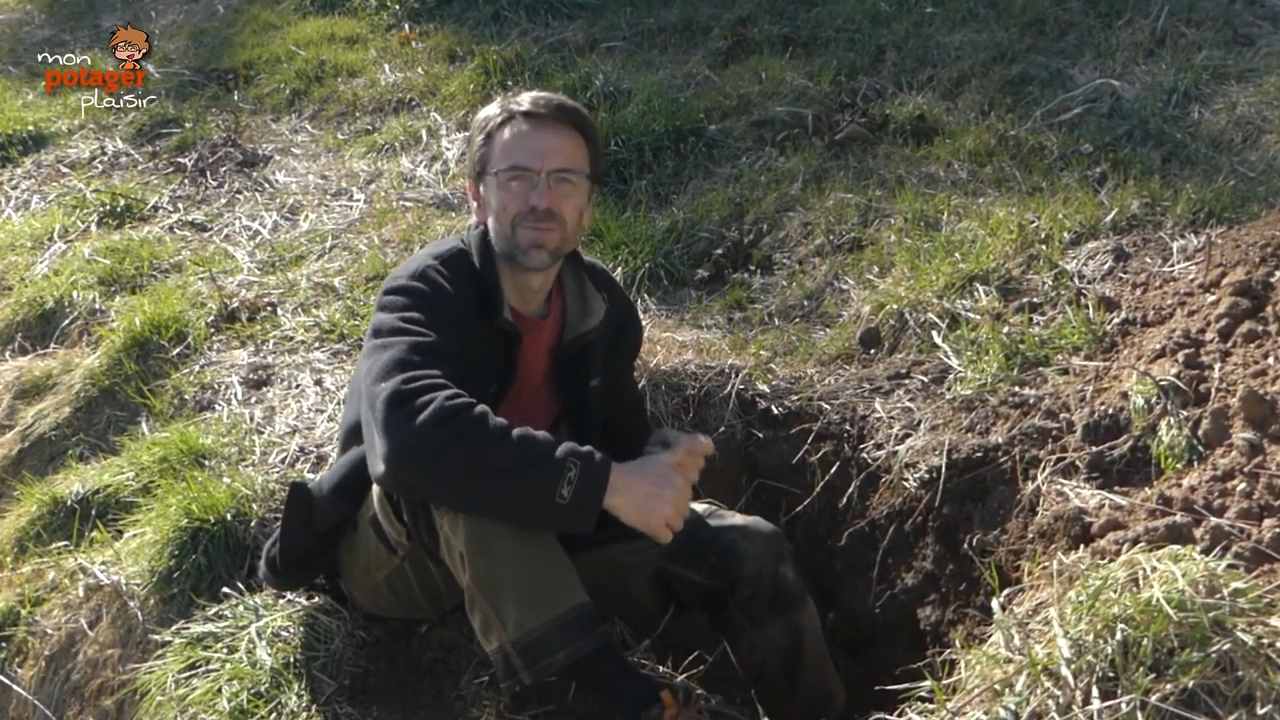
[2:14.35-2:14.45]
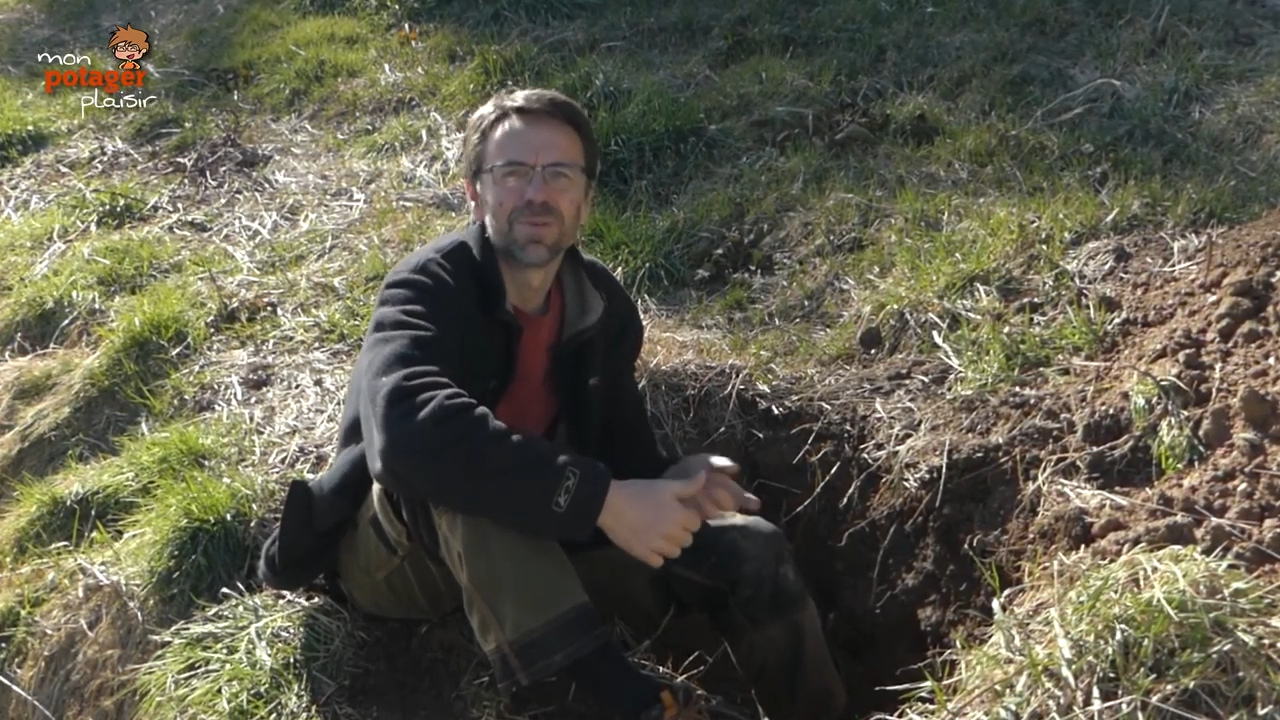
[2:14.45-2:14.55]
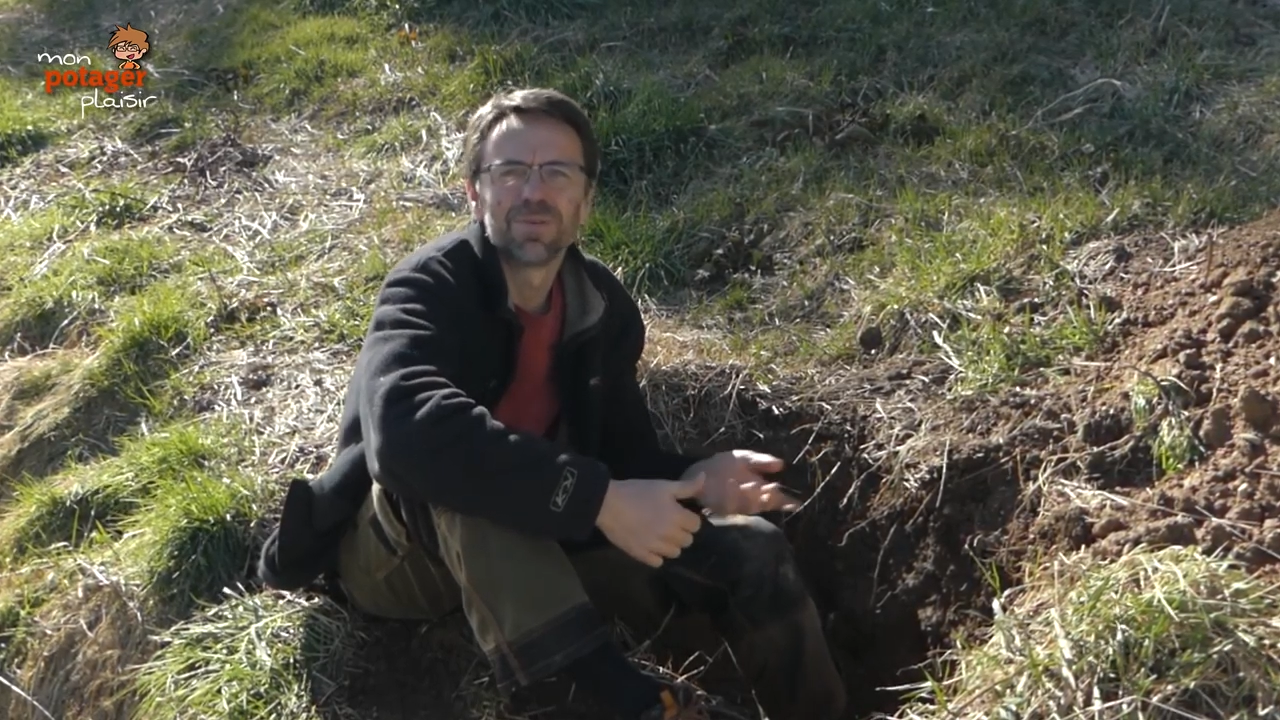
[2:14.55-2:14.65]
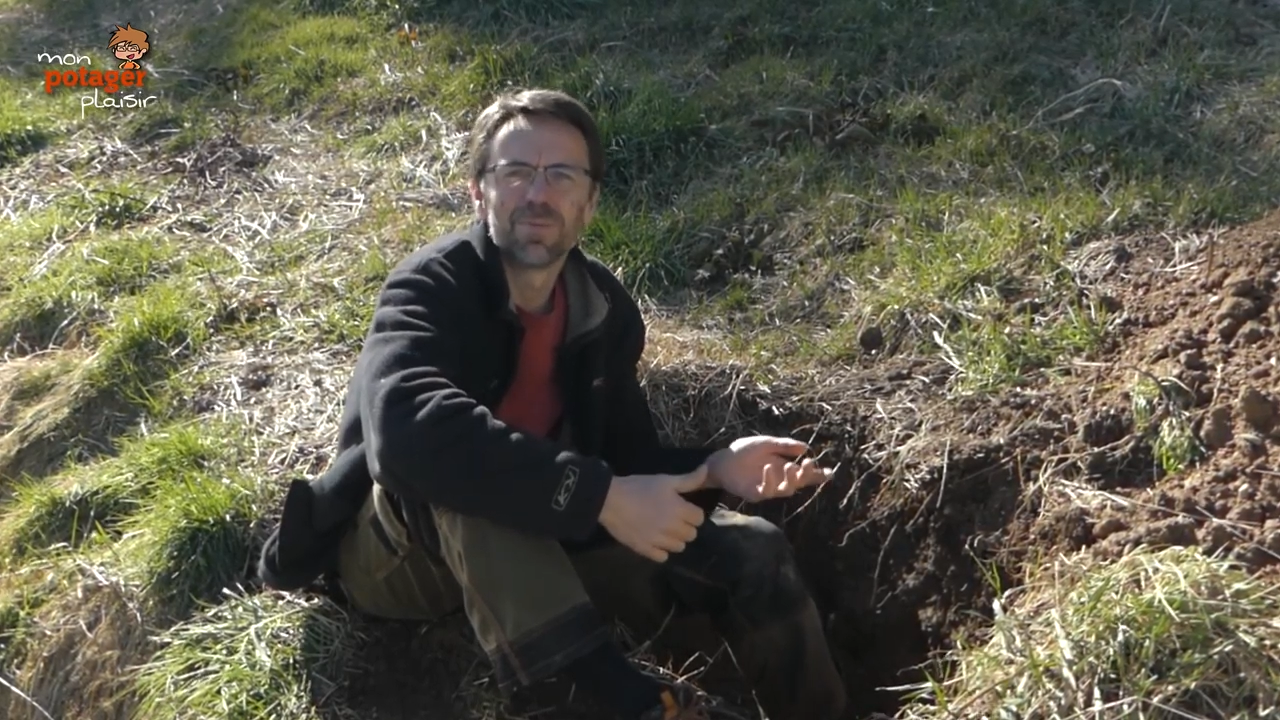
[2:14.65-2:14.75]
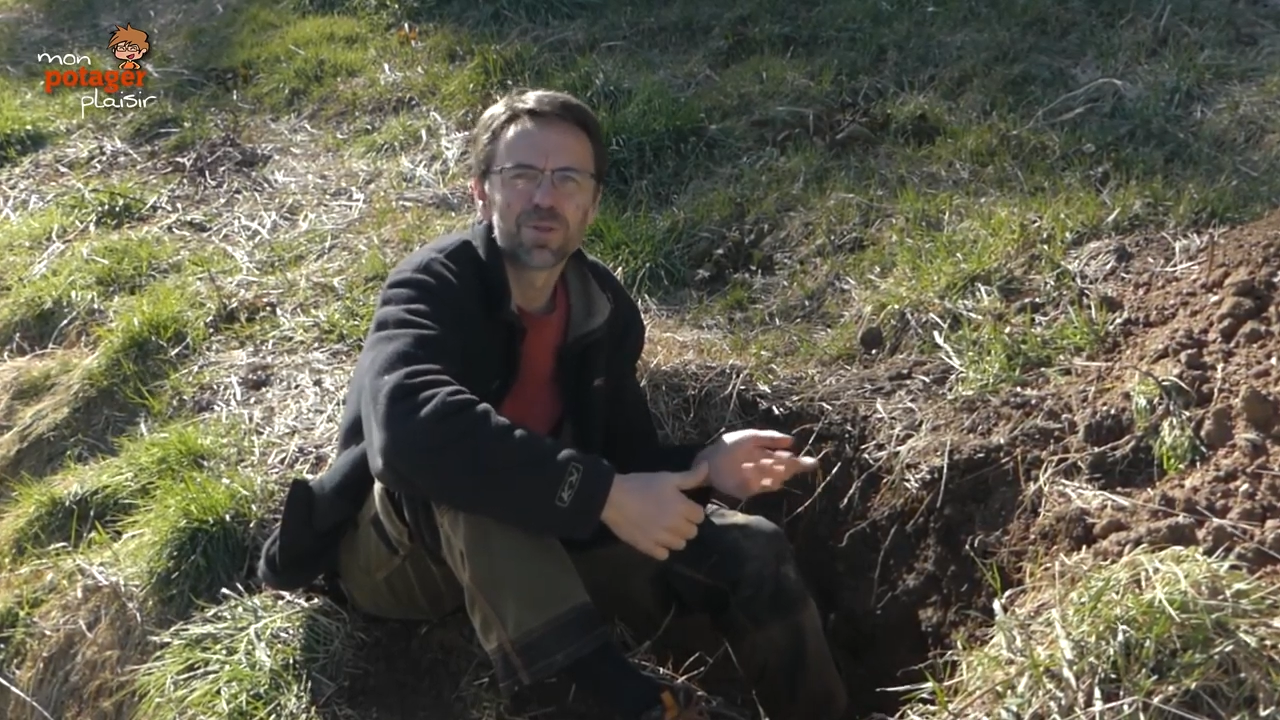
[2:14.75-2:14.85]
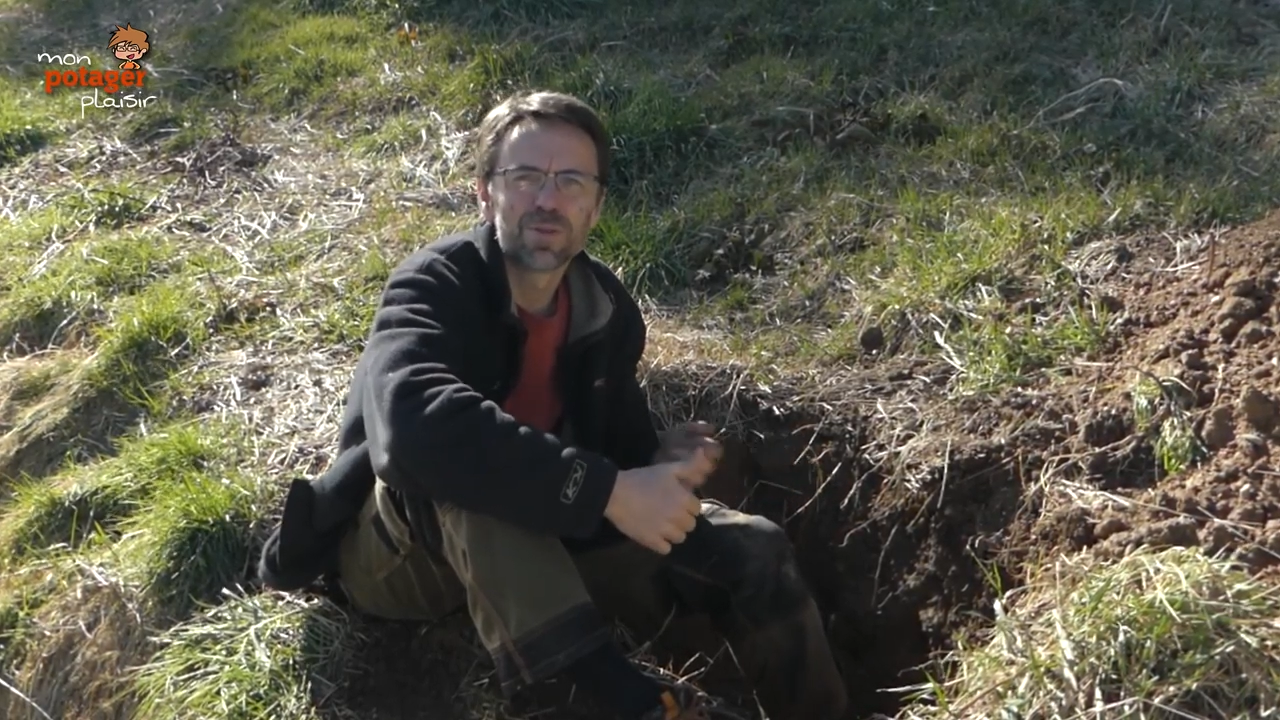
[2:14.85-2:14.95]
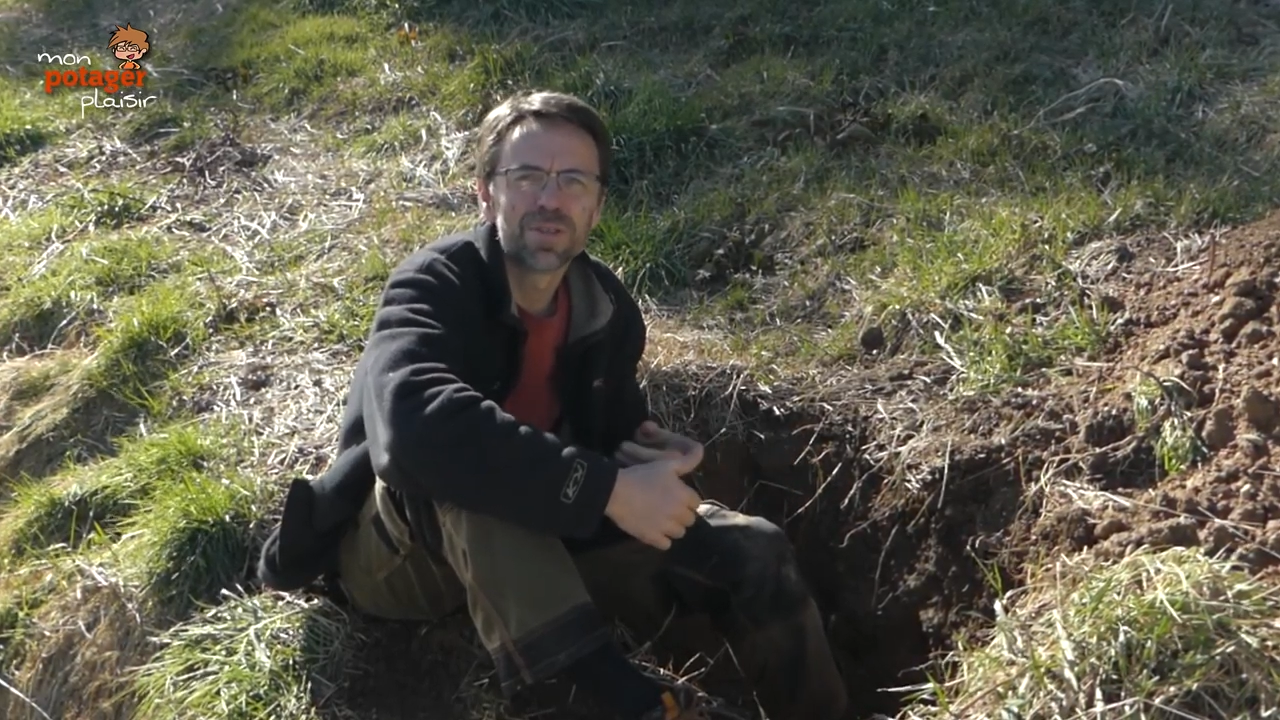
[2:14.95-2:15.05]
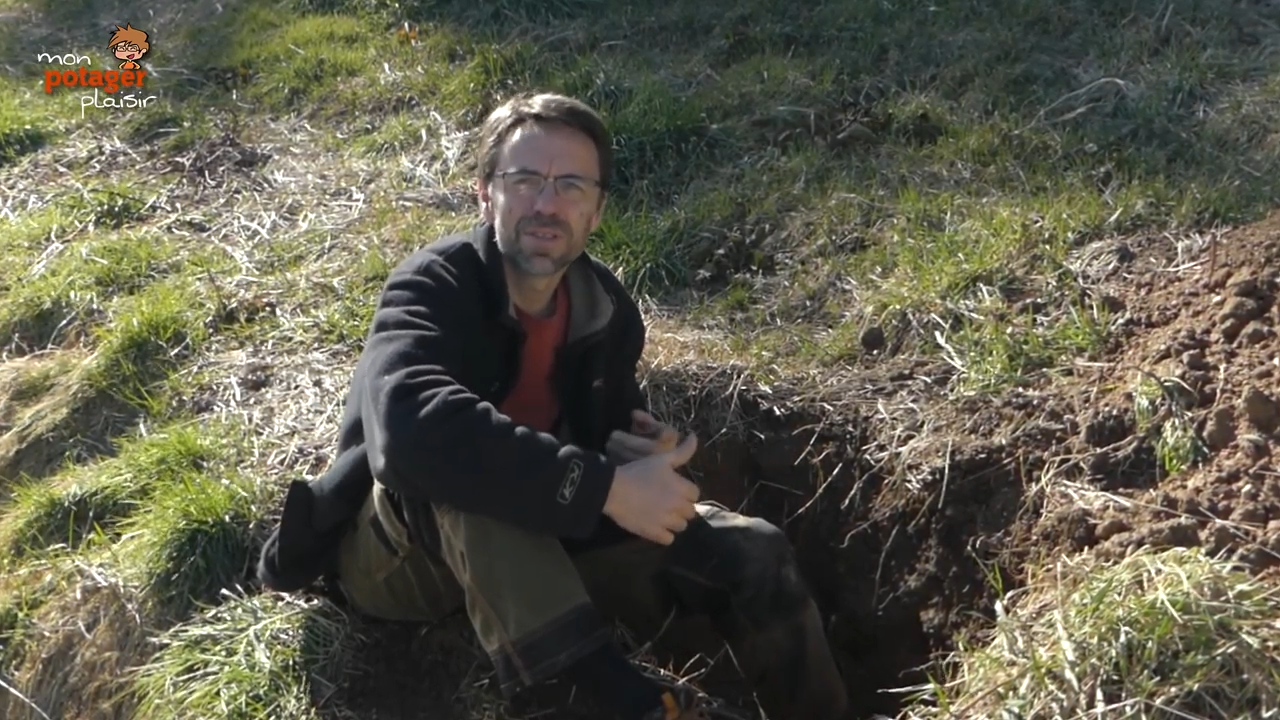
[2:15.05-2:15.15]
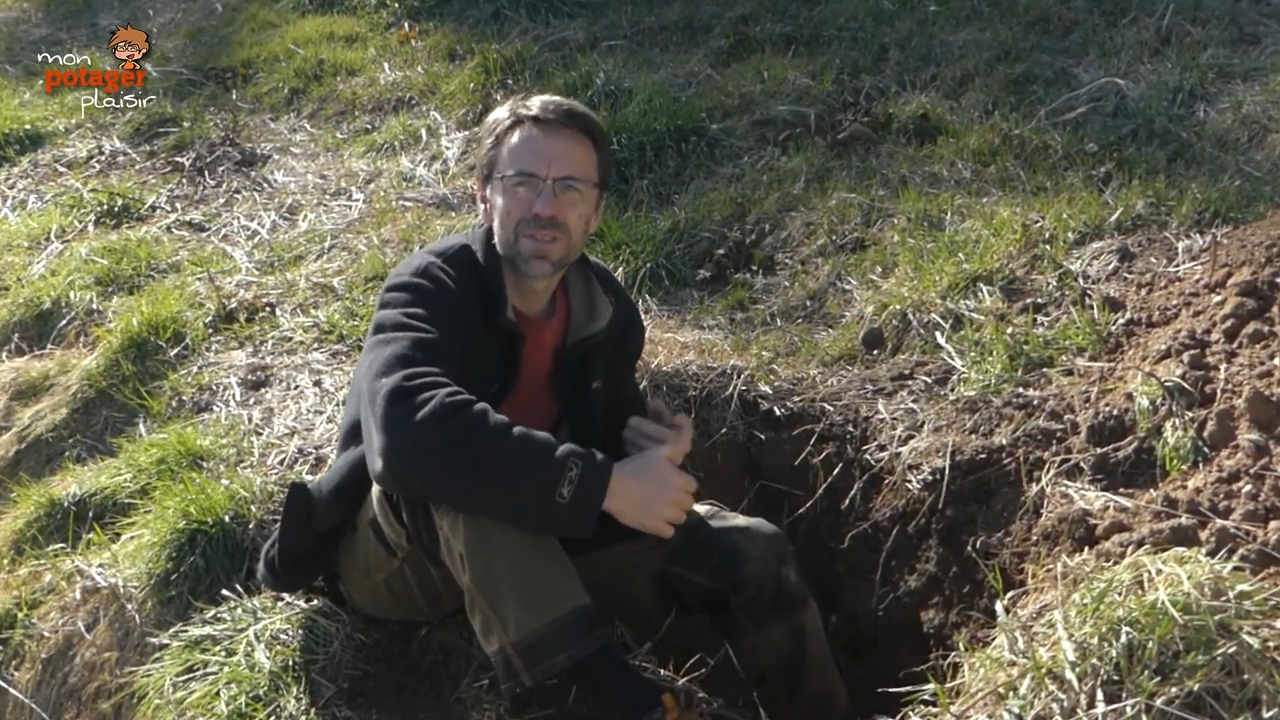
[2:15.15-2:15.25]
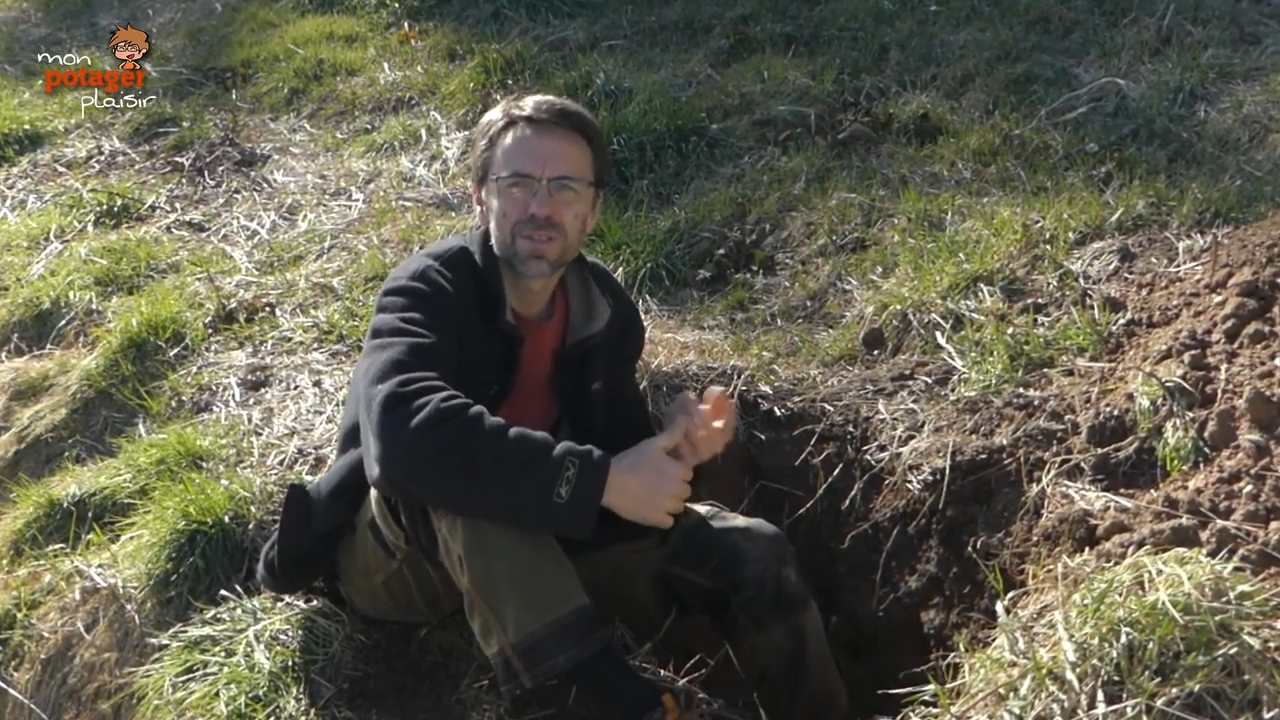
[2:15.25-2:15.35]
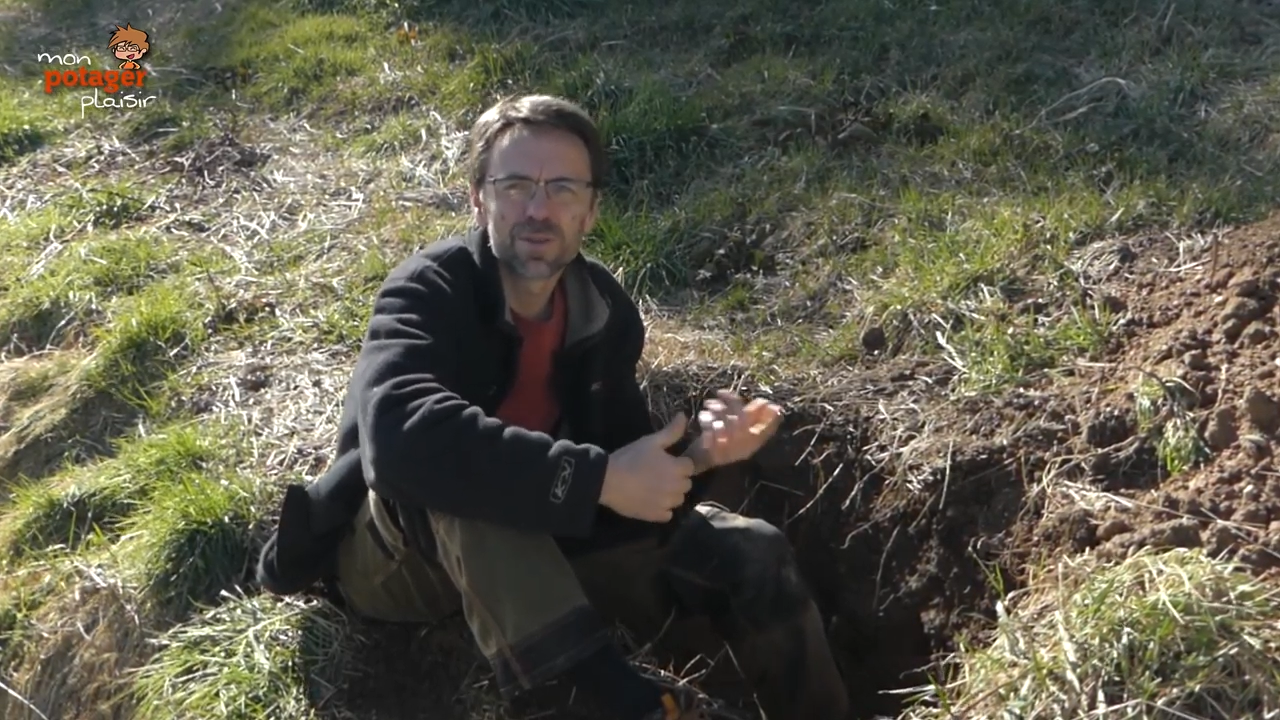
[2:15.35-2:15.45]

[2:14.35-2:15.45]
moi je déteste